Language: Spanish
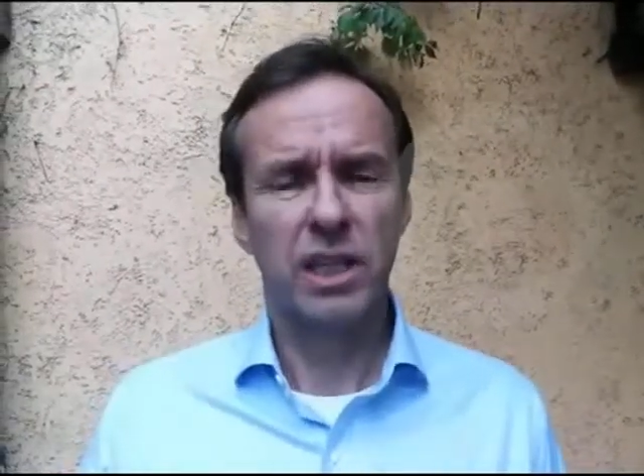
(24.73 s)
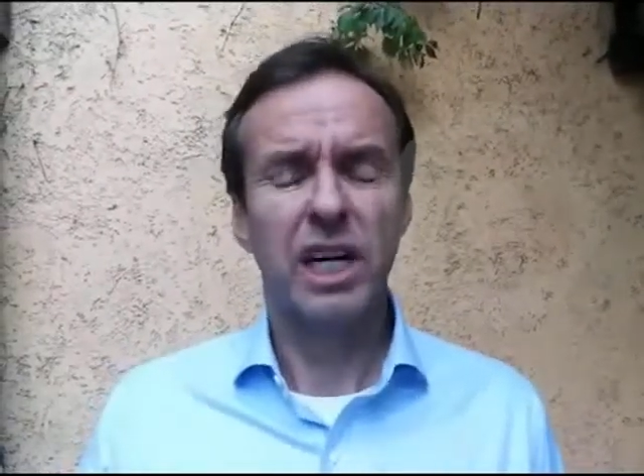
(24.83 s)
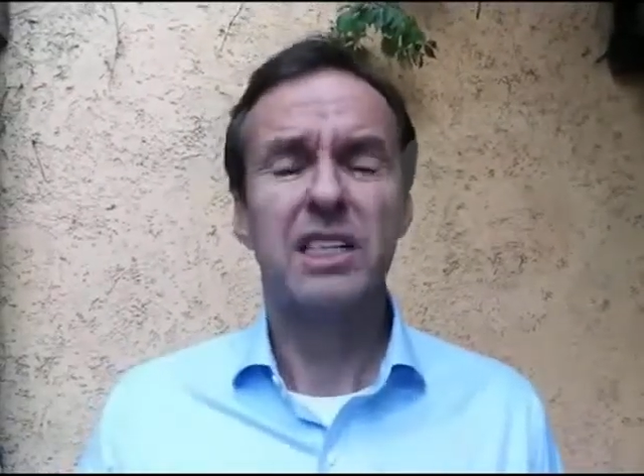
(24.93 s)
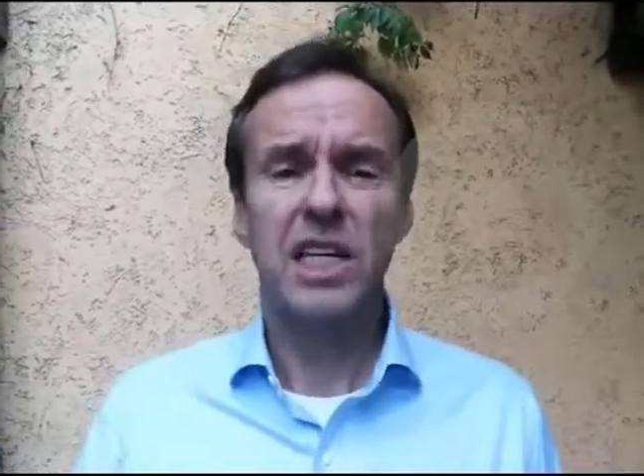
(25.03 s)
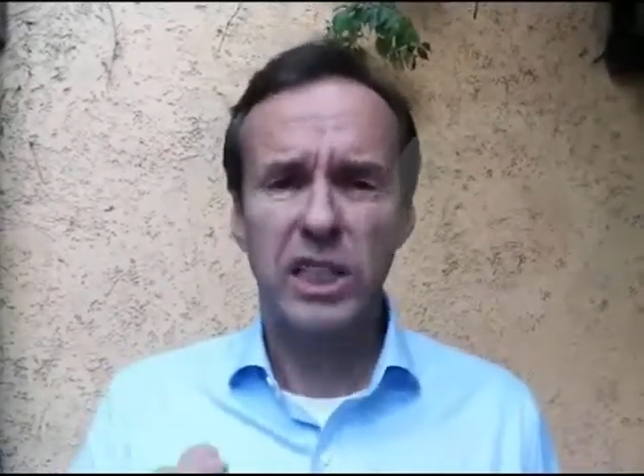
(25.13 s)

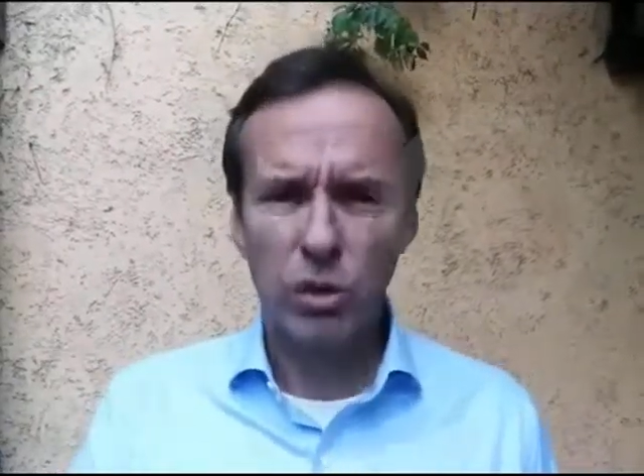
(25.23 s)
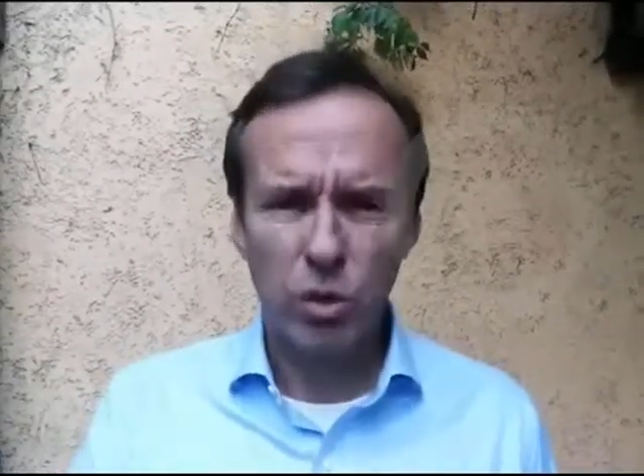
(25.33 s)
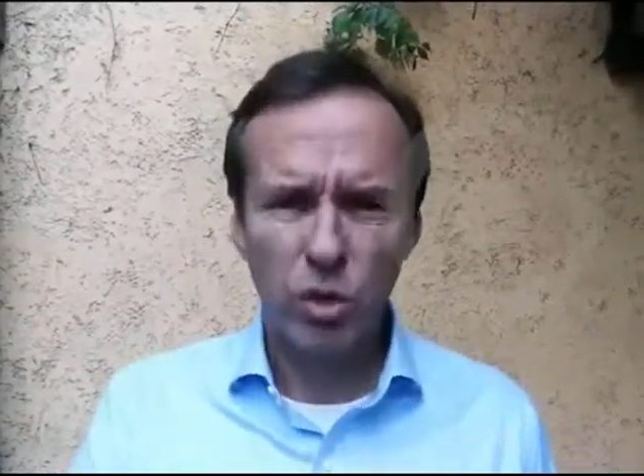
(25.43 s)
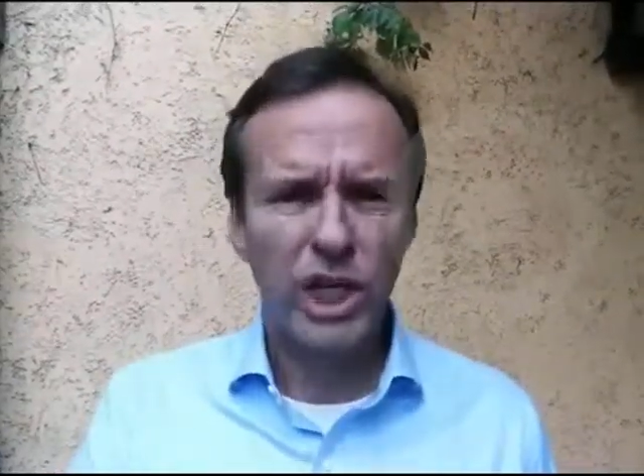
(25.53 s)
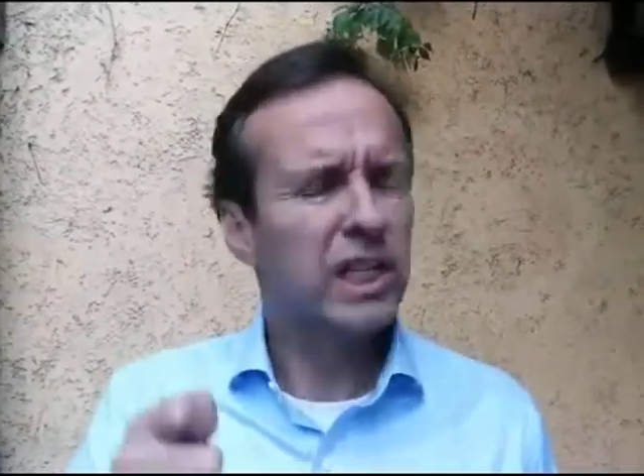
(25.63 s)
Les
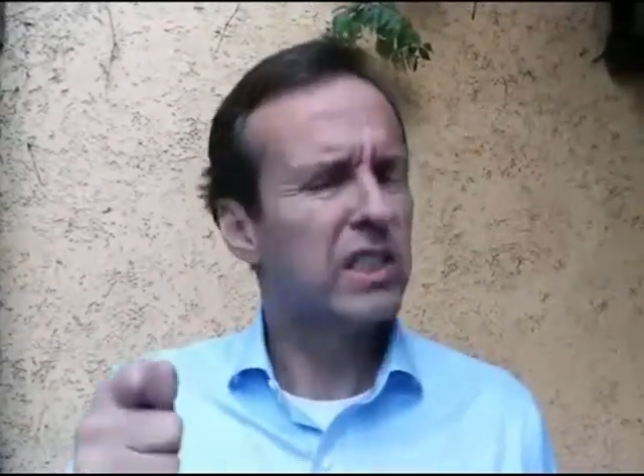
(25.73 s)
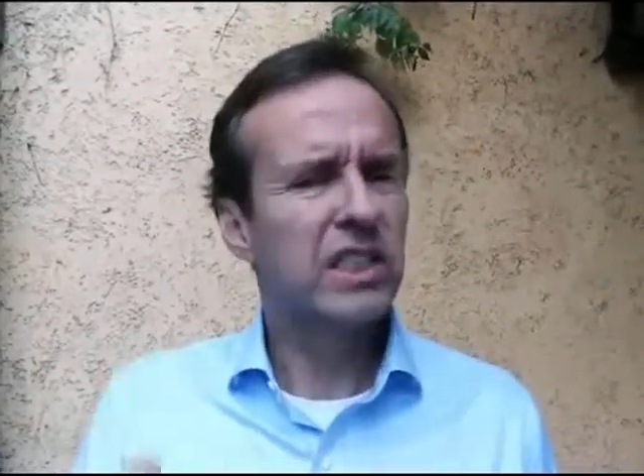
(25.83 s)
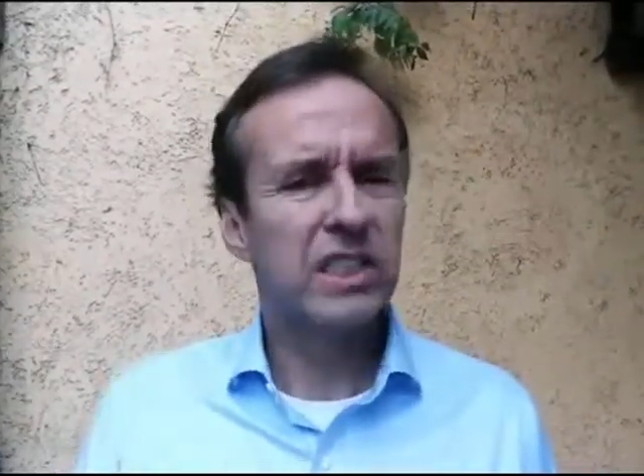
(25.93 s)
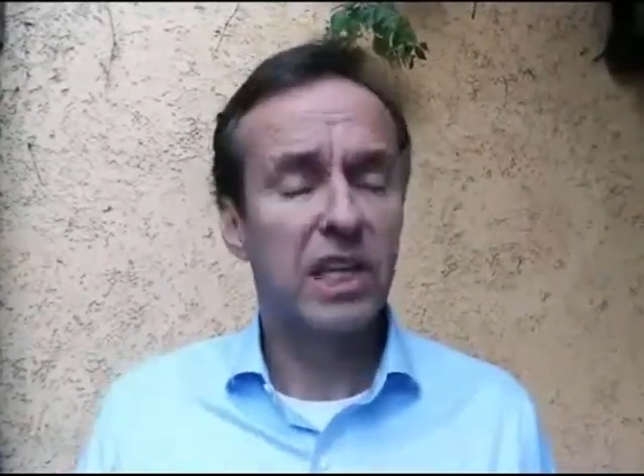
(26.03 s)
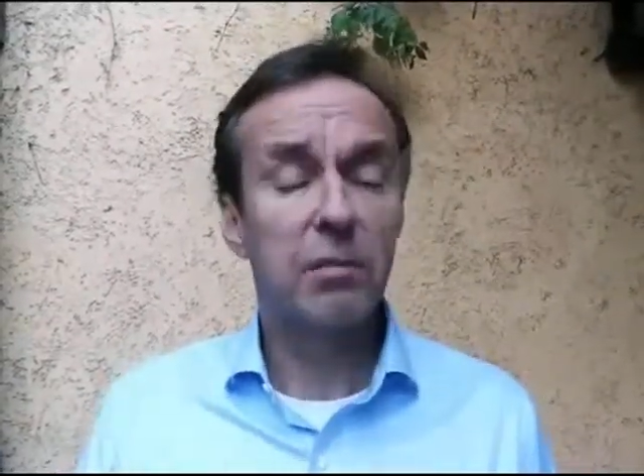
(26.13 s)
aseguro que el
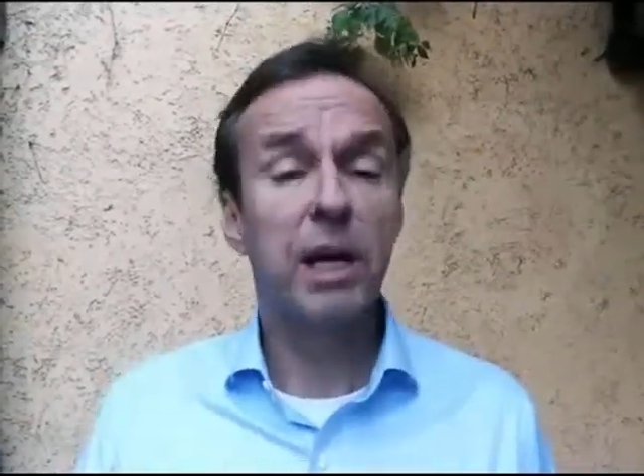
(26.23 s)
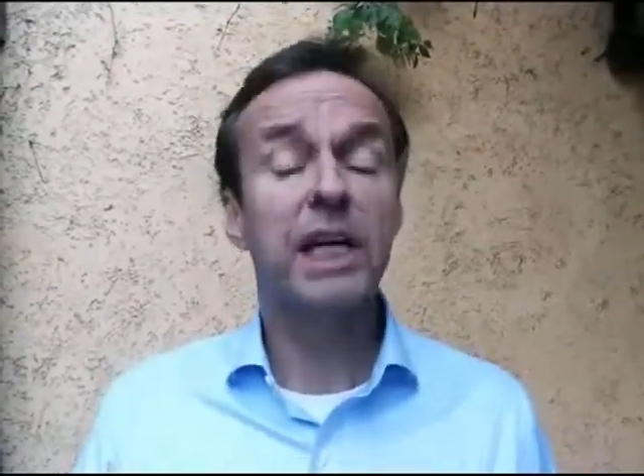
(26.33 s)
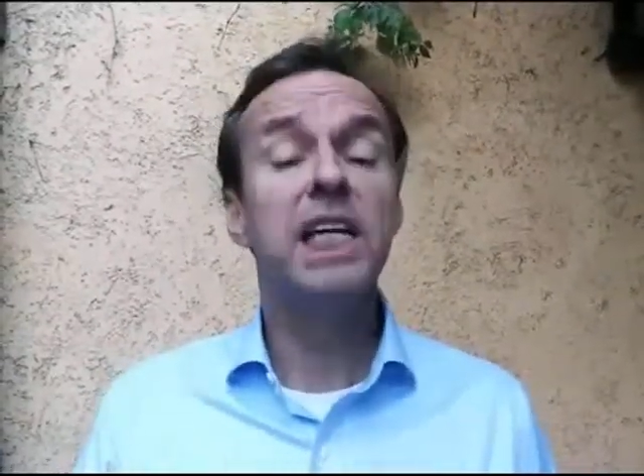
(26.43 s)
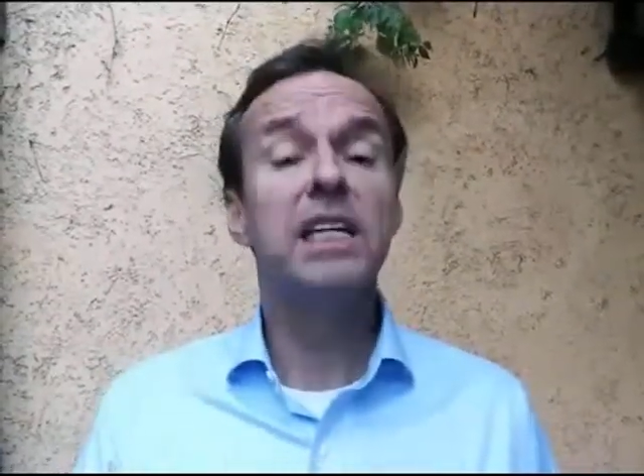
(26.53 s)
sistema